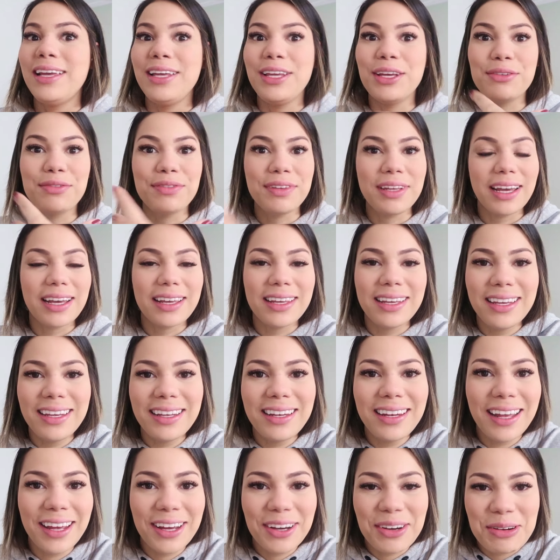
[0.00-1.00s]
E eu vim
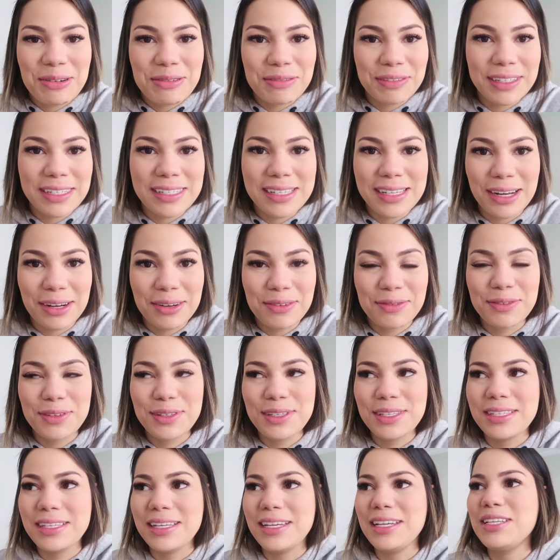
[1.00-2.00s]
aqui, né, conversar com
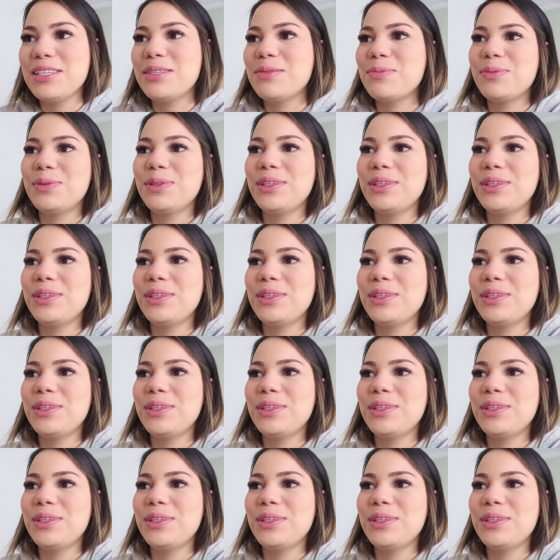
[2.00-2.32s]
vocês